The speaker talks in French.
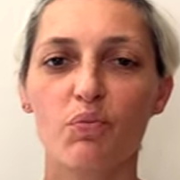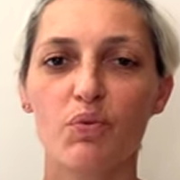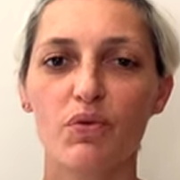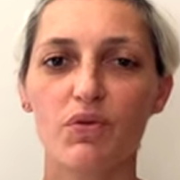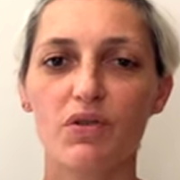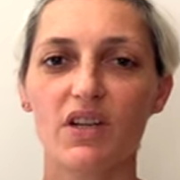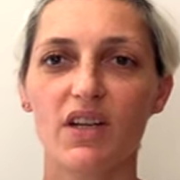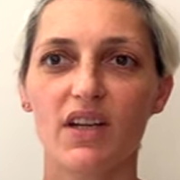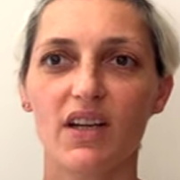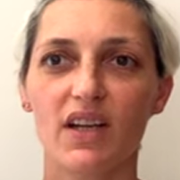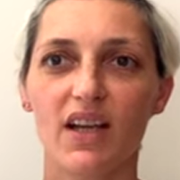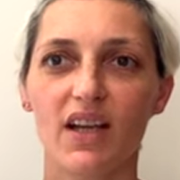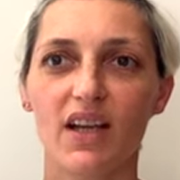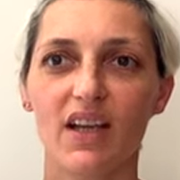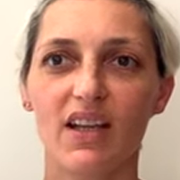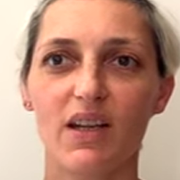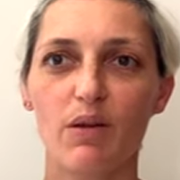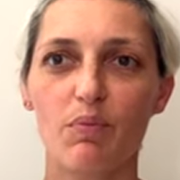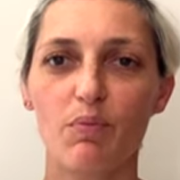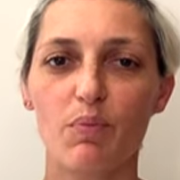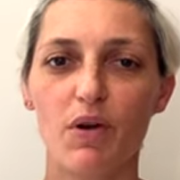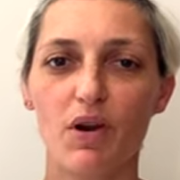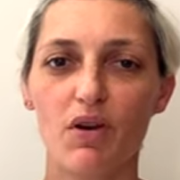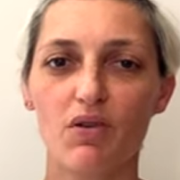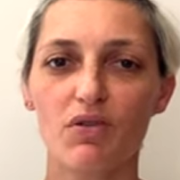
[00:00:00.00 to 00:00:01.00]
peut générer des
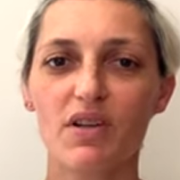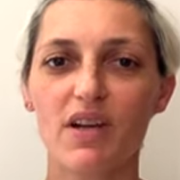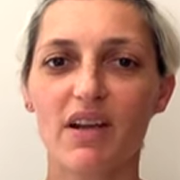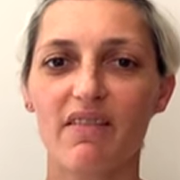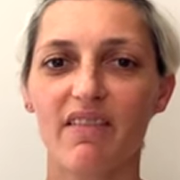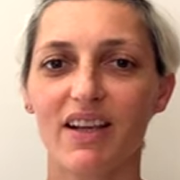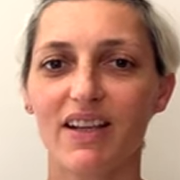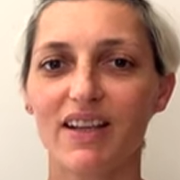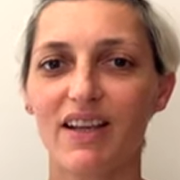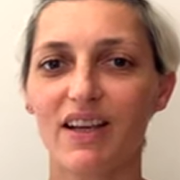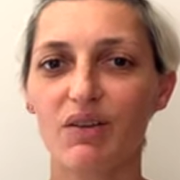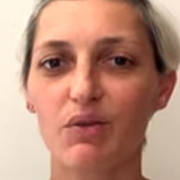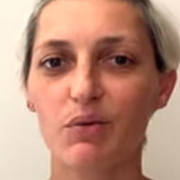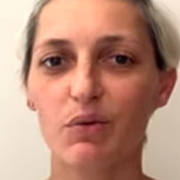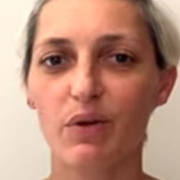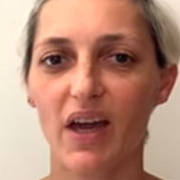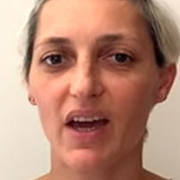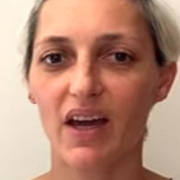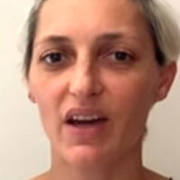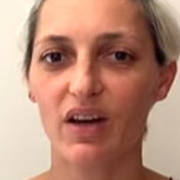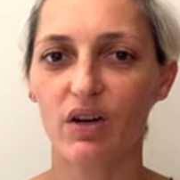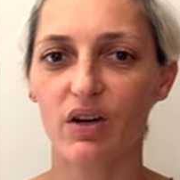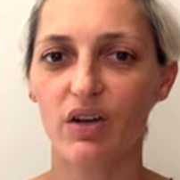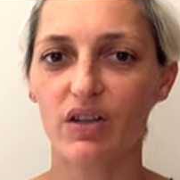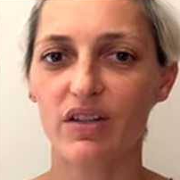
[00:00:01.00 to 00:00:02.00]
planches avec des
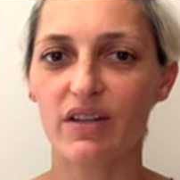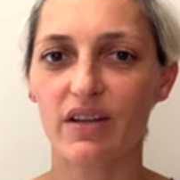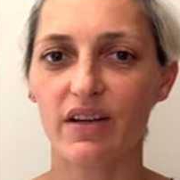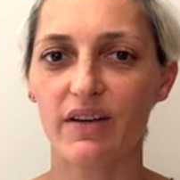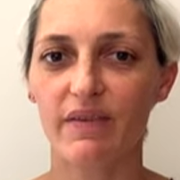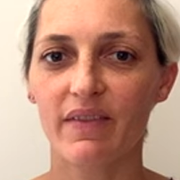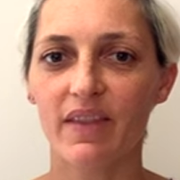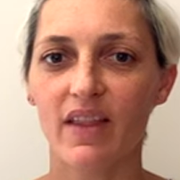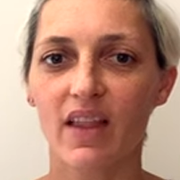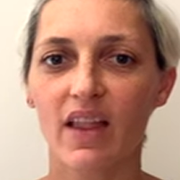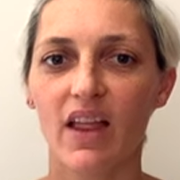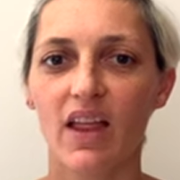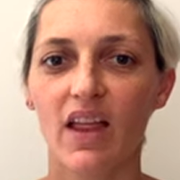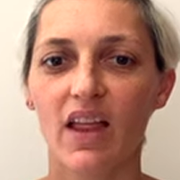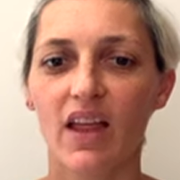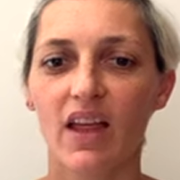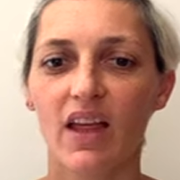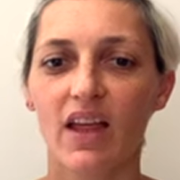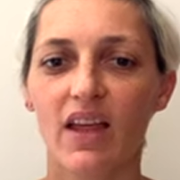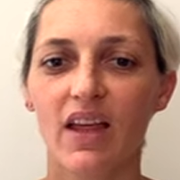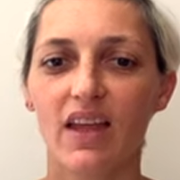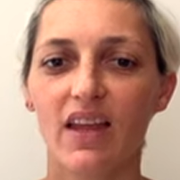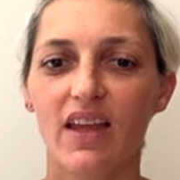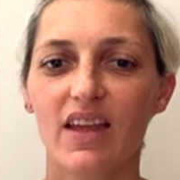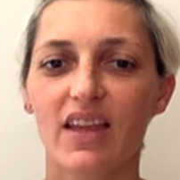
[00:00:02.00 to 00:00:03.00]
QR codes
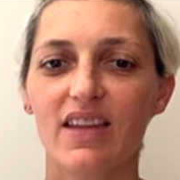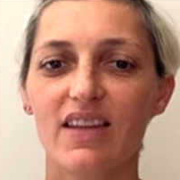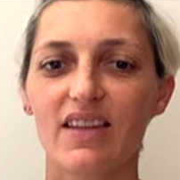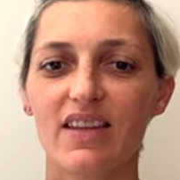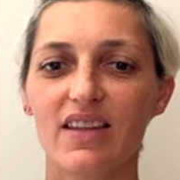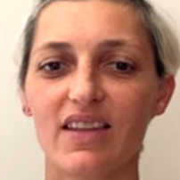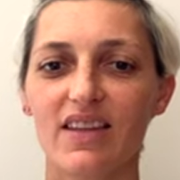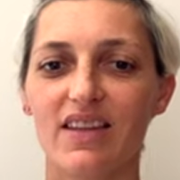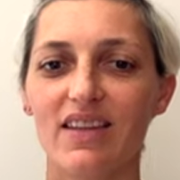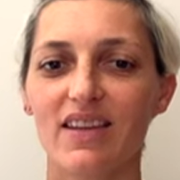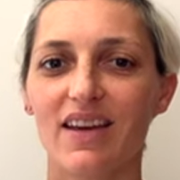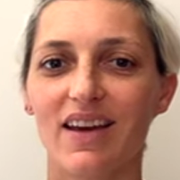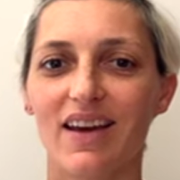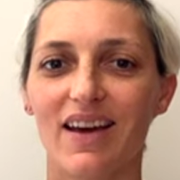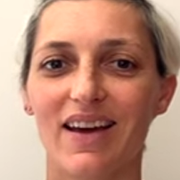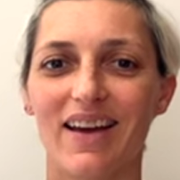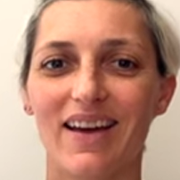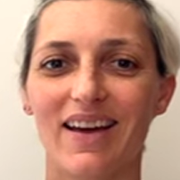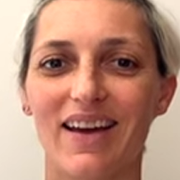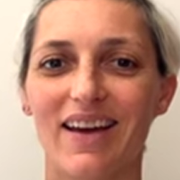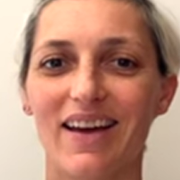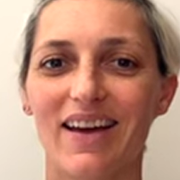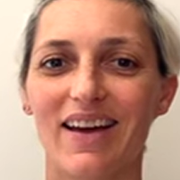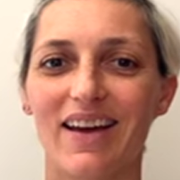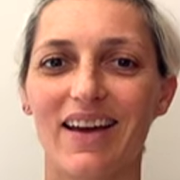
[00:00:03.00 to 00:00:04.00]

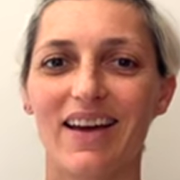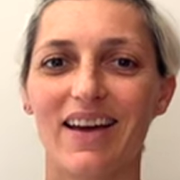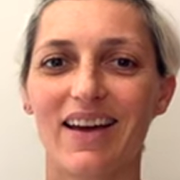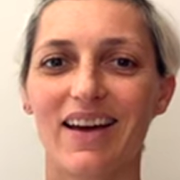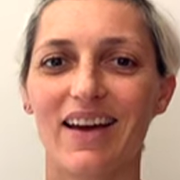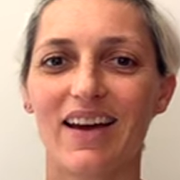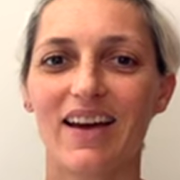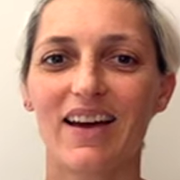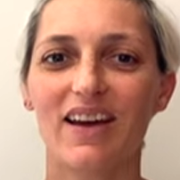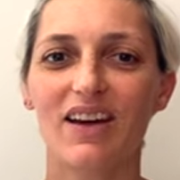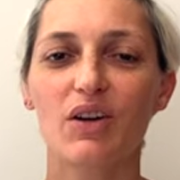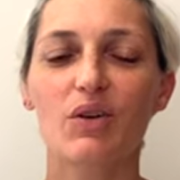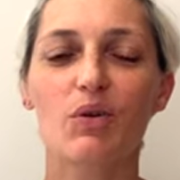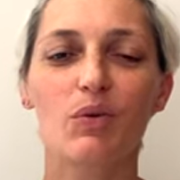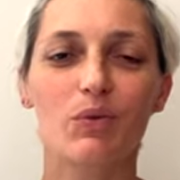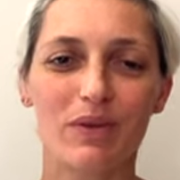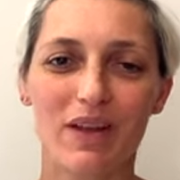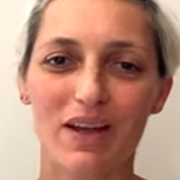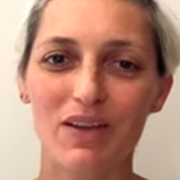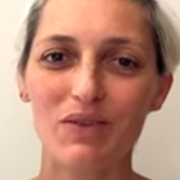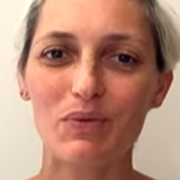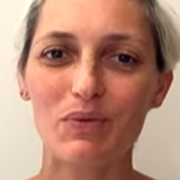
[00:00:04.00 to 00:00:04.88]
euh, qu'on a